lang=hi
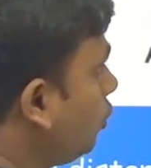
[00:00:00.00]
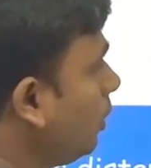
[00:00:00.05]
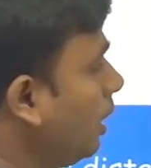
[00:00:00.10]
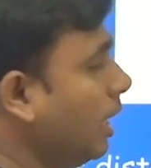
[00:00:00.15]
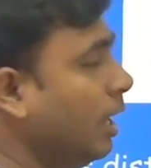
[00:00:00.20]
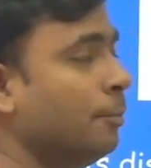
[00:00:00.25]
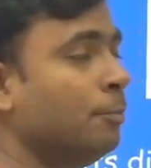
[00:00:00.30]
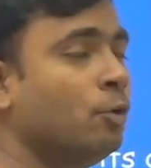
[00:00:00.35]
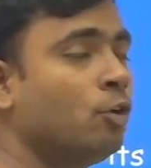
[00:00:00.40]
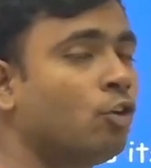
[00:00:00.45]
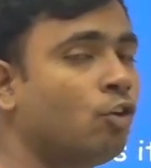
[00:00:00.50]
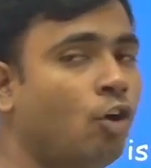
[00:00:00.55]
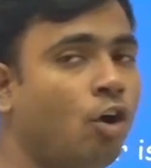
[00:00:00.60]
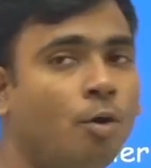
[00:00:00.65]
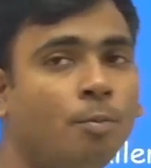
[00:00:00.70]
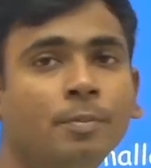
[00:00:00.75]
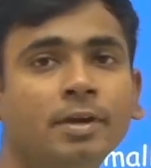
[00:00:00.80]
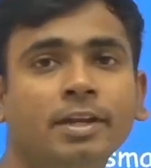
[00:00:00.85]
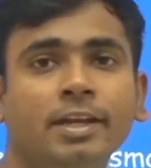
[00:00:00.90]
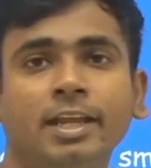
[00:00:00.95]
टू एम ओ
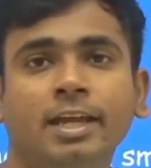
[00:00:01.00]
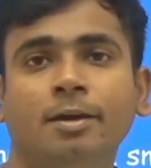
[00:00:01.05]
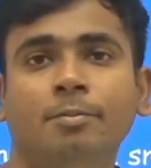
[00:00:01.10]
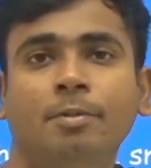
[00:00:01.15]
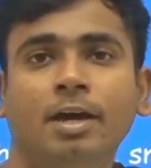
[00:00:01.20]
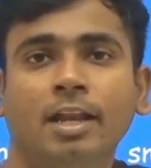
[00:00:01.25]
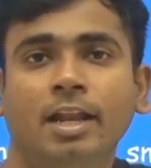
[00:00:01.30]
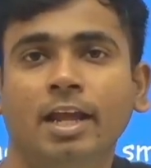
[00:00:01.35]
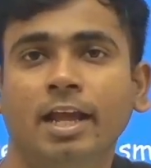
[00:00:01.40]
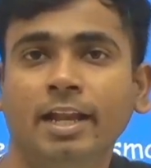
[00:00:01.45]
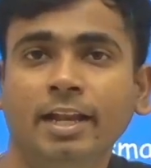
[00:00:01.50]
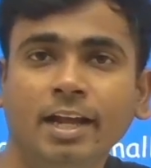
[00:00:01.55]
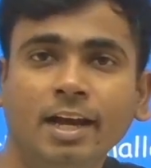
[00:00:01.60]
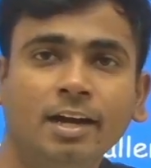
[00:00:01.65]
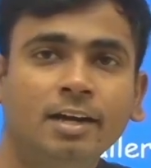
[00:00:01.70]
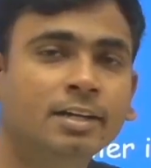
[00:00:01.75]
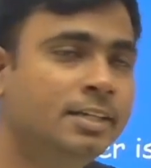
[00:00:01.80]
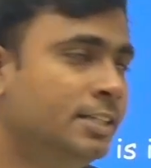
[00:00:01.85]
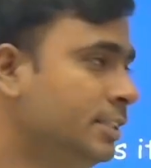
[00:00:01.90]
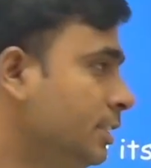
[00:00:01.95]
कॉमन है हमारा है ना
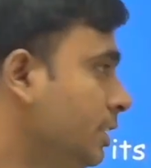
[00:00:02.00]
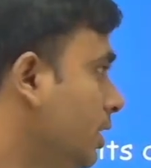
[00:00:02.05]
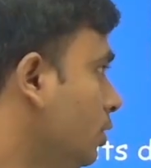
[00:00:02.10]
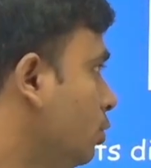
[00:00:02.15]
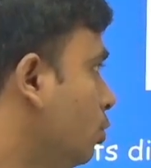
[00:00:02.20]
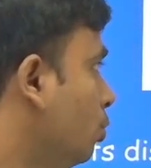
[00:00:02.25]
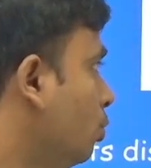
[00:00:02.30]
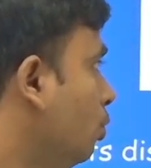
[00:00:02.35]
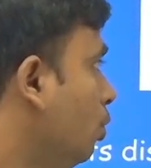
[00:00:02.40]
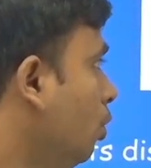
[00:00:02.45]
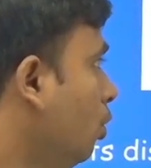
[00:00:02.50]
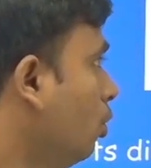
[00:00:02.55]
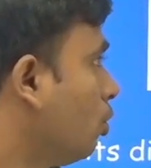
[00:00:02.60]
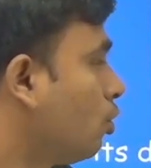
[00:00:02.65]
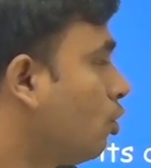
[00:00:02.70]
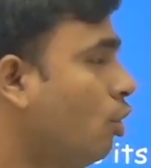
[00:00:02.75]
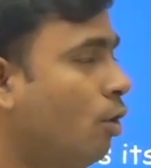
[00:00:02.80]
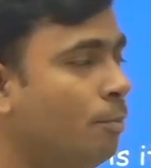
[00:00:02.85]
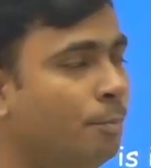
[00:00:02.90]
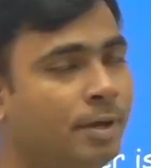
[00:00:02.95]
ये दोनों
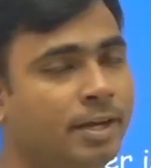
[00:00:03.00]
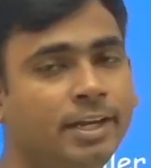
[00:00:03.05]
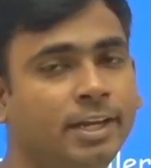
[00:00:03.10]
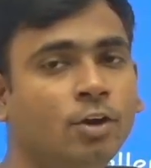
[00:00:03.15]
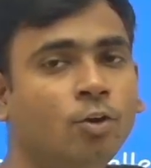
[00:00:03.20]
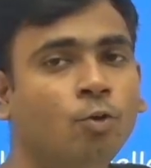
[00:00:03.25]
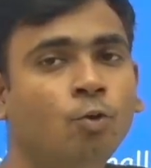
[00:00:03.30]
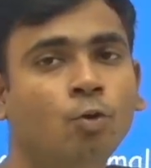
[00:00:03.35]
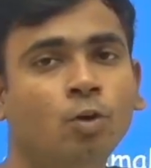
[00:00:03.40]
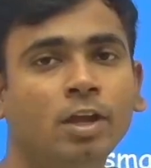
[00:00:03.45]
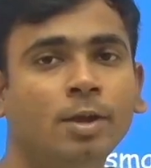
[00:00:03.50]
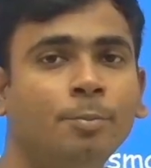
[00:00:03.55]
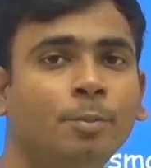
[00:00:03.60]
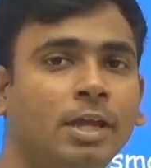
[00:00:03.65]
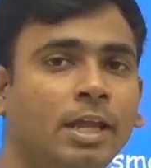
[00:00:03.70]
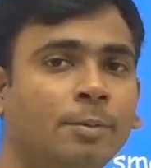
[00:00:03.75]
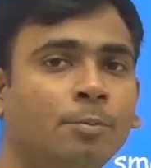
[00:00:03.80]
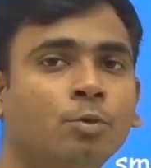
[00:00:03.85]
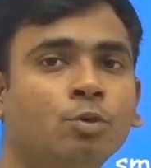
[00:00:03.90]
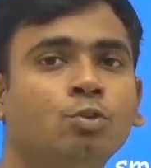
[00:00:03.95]
कॉमन है ओ एम
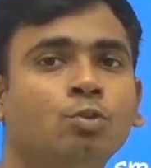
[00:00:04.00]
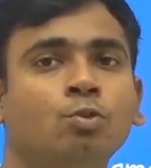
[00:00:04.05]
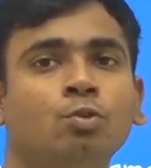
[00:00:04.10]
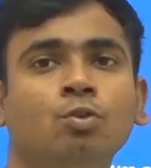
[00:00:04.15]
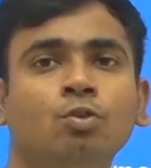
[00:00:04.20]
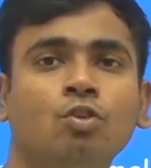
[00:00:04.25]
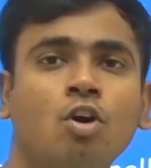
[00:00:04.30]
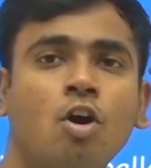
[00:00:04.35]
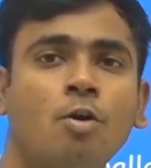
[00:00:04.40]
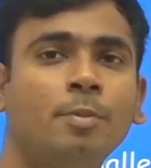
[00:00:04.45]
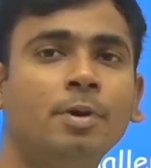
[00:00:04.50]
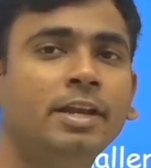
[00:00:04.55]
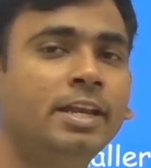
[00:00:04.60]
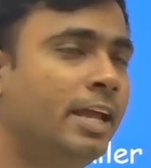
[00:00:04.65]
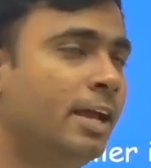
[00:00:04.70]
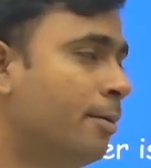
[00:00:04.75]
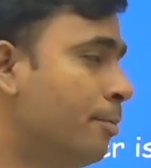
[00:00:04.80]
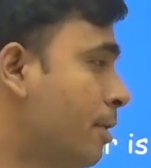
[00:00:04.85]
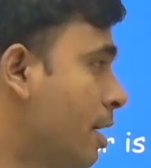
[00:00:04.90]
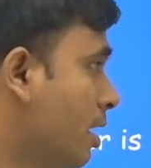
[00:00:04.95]
एम ओ दोनों कॉमन
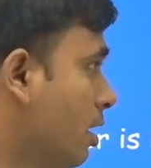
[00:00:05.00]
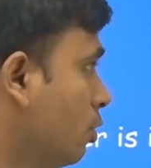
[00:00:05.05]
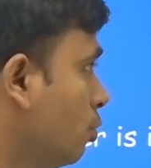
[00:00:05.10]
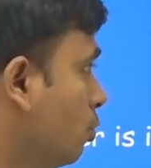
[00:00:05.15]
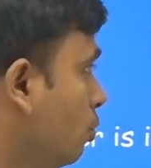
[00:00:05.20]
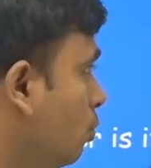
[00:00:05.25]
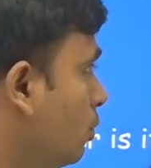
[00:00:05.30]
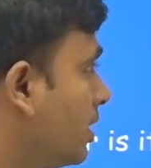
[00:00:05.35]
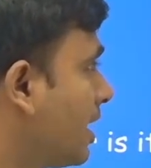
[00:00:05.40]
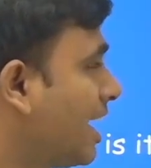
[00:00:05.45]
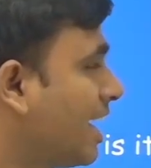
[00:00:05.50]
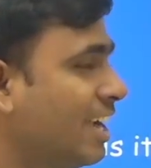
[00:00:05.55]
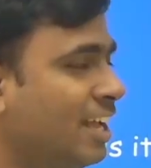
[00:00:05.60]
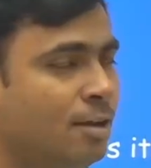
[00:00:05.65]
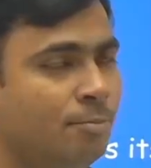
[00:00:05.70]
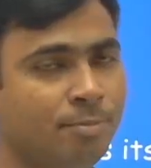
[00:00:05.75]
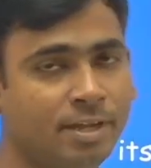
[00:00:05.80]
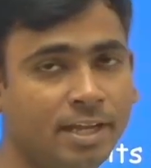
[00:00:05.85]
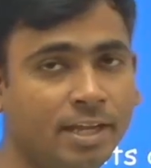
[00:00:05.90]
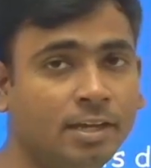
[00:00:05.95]
है हमारा दोनों
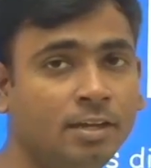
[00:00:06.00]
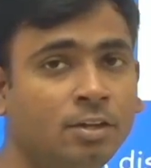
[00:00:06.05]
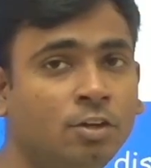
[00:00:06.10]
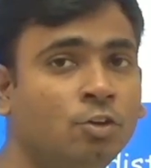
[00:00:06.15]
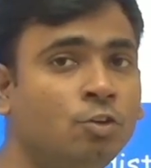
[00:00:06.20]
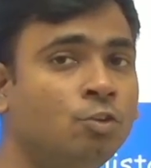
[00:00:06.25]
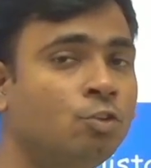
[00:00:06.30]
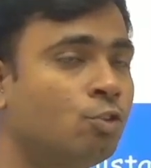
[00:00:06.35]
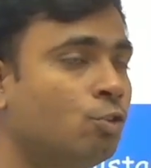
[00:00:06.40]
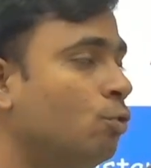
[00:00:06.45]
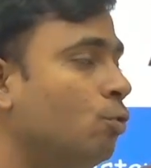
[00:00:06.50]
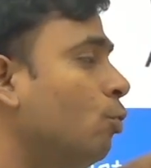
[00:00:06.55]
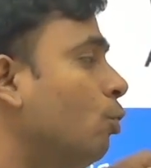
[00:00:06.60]
ट्राइंगल में है तो